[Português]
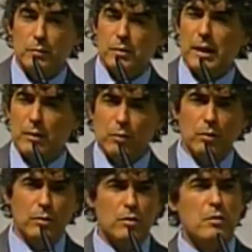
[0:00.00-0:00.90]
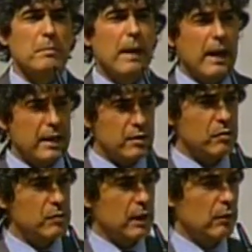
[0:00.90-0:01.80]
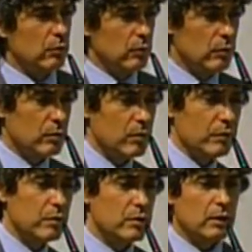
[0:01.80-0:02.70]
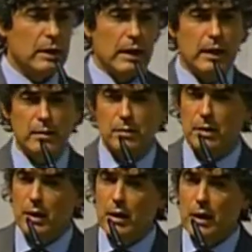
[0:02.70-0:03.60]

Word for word: os alunos, os pais dos alunos, os funcionários